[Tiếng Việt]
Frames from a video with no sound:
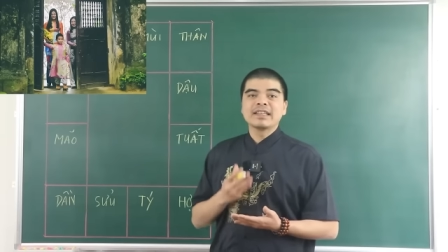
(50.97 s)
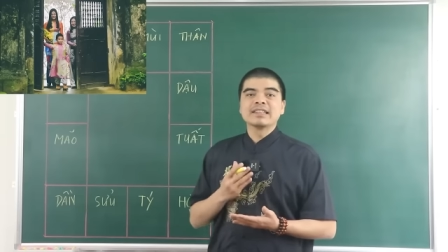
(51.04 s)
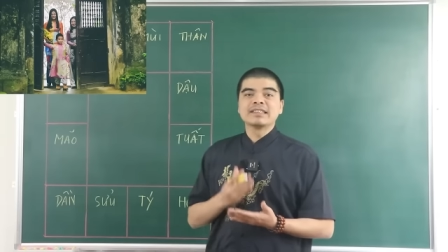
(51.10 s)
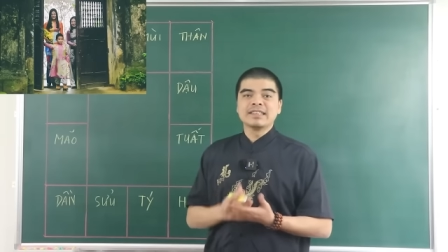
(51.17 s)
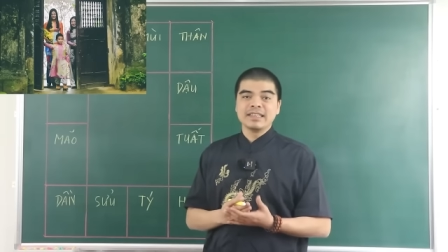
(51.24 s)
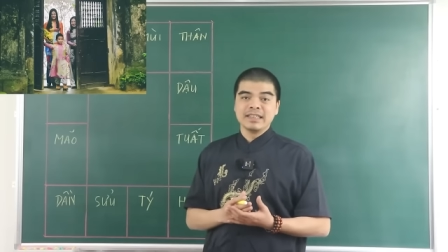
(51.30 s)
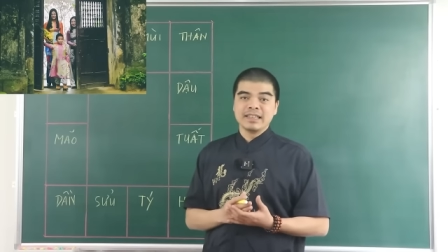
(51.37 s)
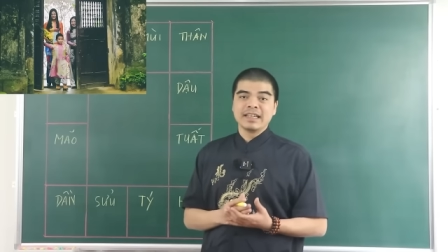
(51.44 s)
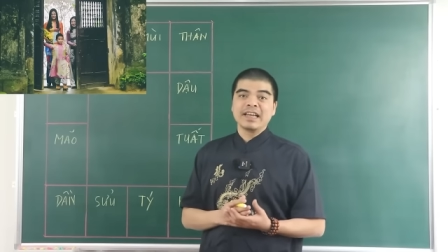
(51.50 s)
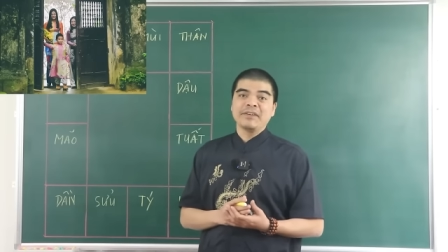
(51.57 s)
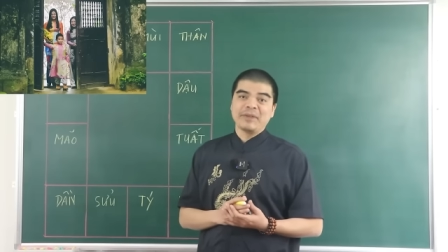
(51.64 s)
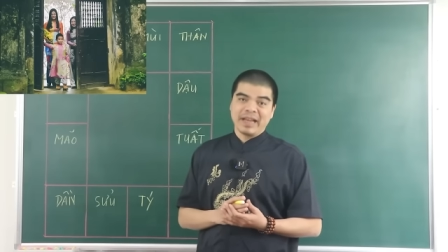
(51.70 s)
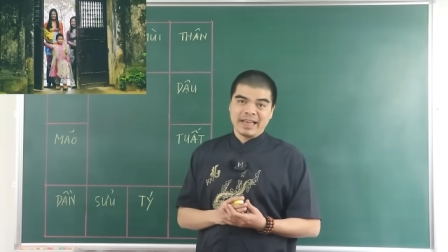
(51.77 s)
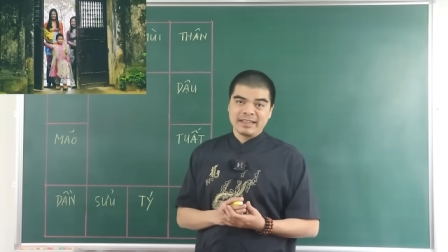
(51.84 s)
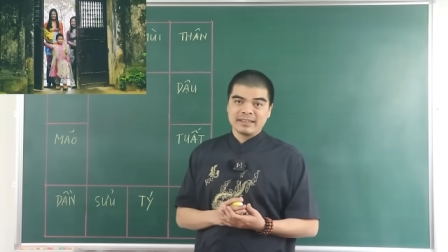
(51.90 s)
kiệt sĩ,
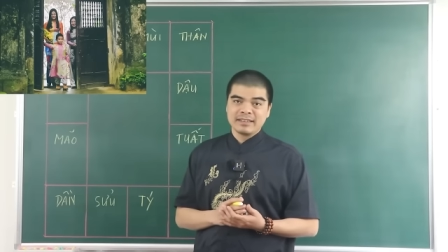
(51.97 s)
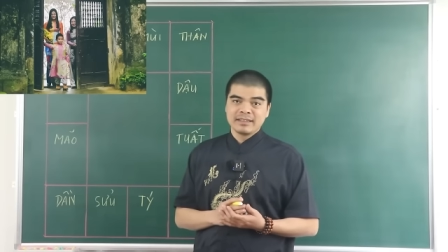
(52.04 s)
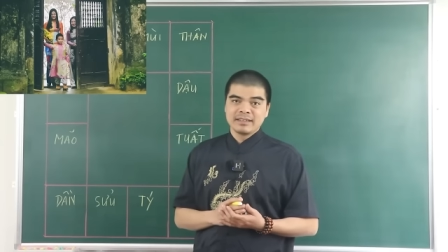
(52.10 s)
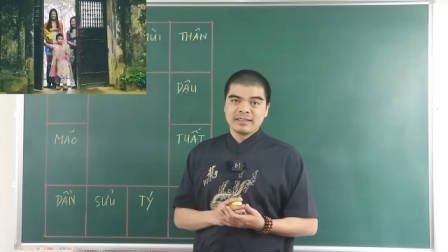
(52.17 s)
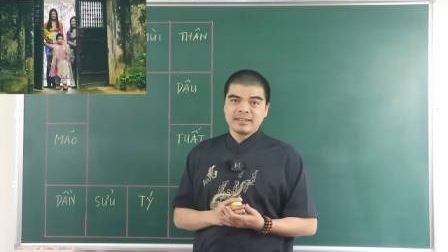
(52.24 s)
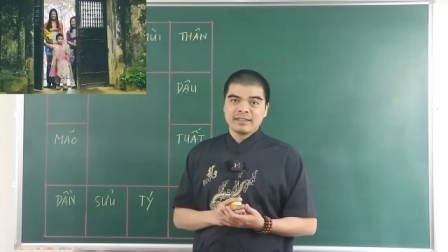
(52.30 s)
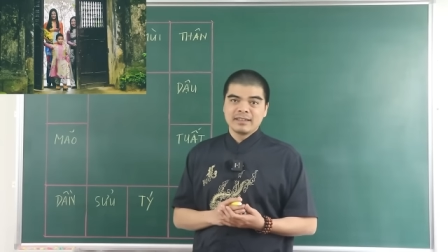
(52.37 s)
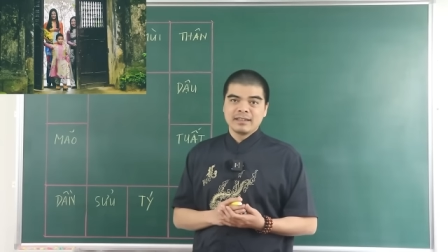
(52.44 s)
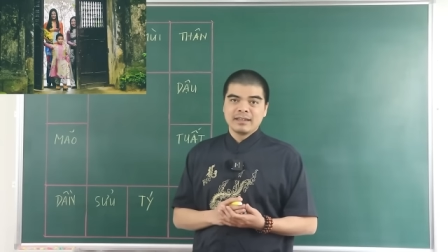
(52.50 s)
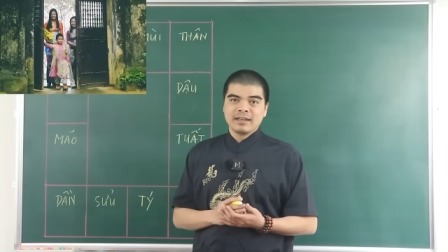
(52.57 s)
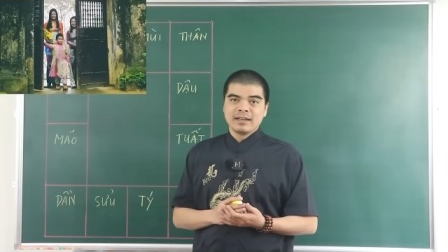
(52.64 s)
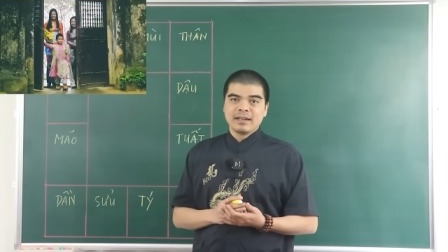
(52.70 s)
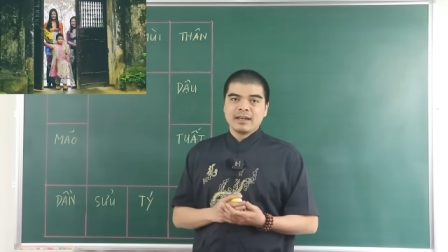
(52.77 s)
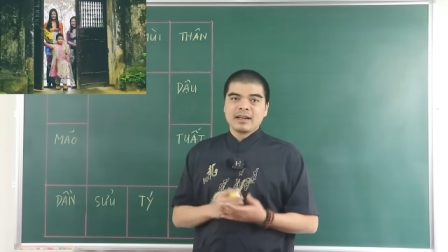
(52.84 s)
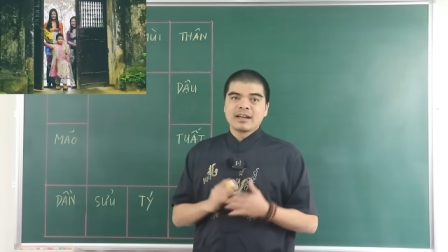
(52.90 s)
nghèo nàn,
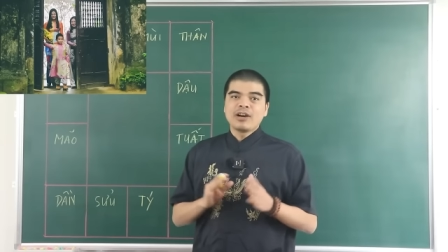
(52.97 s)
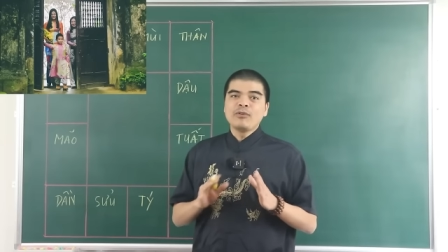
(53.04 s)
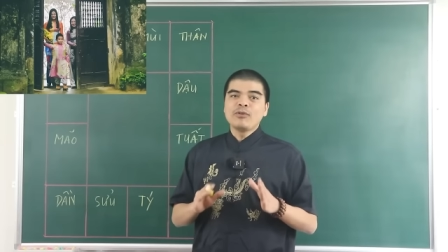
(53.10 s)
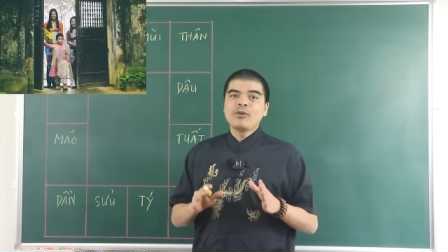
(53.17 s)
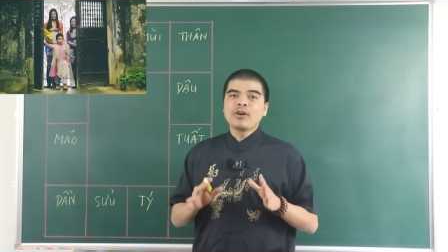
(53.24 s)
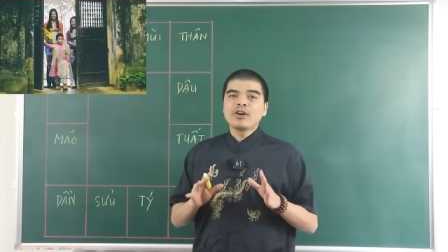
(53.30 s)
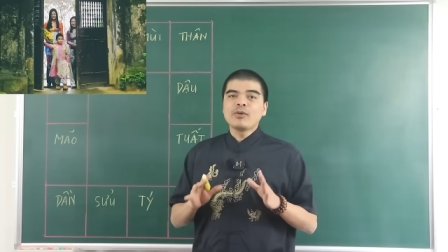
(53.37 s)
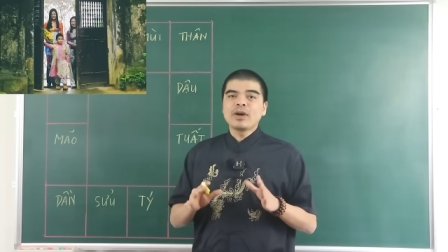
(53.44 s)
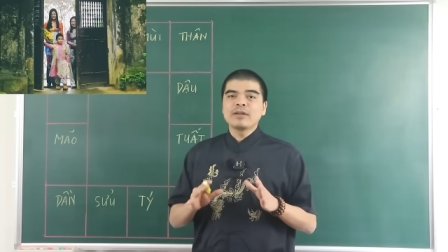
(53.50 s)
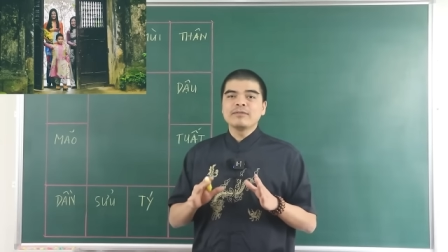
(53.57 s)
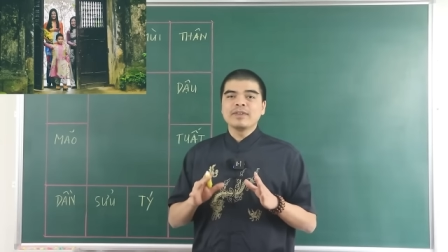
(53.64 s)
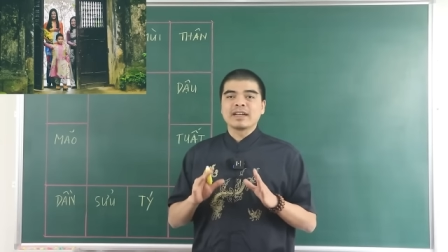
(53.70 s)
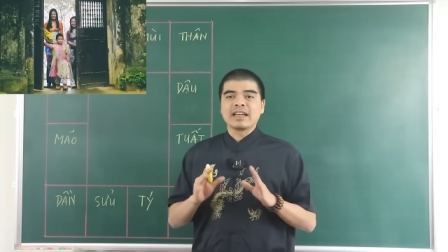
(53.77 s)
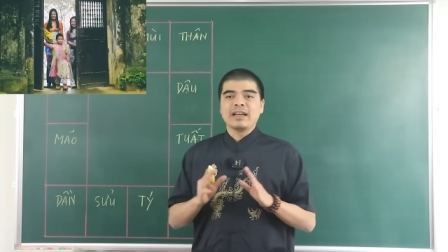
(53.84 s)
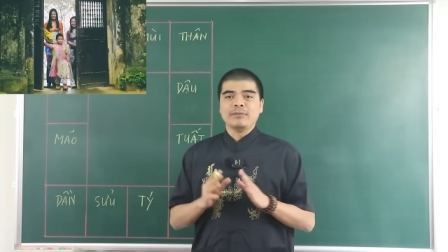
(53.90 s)
không có công
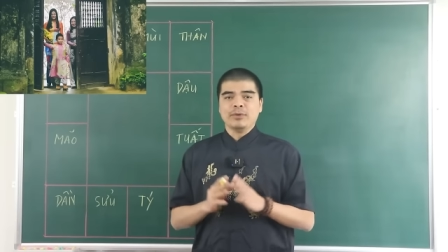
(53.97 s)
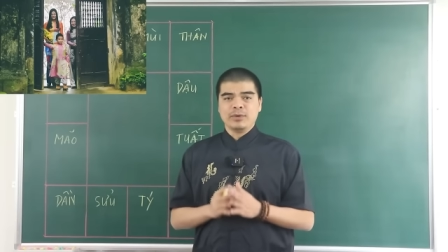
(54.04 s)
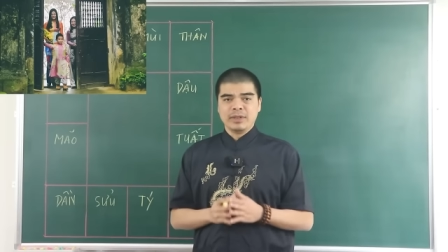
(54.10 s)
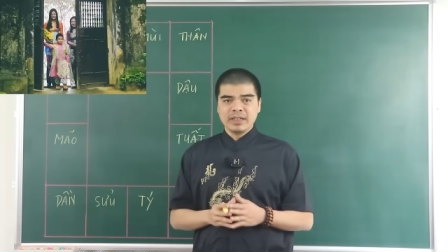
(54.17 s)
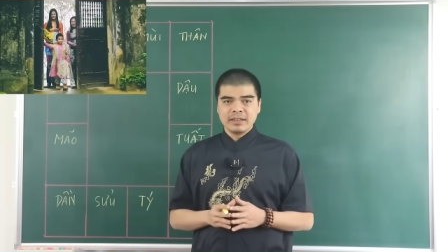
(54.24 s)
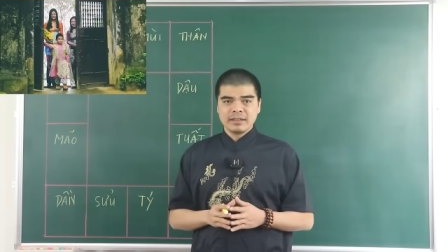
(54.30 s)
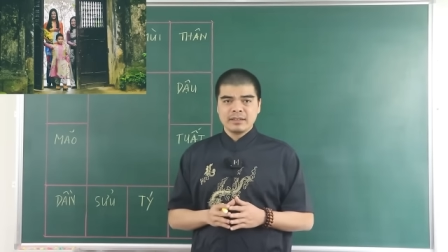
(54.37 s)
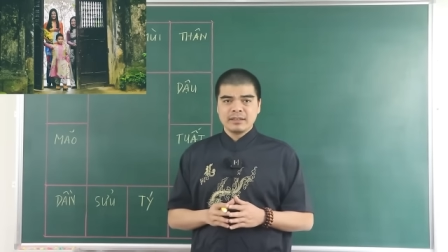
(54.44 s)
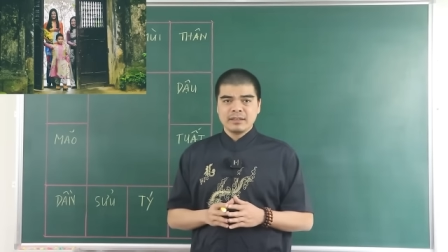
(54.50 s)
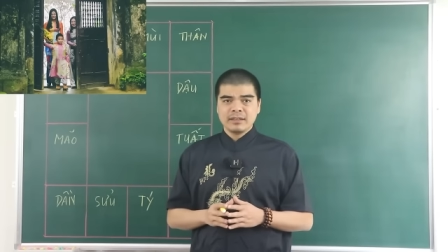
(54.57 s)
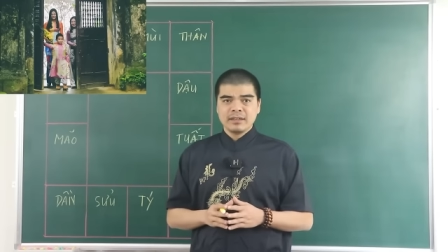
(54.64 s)
ăn việc làm ổn định.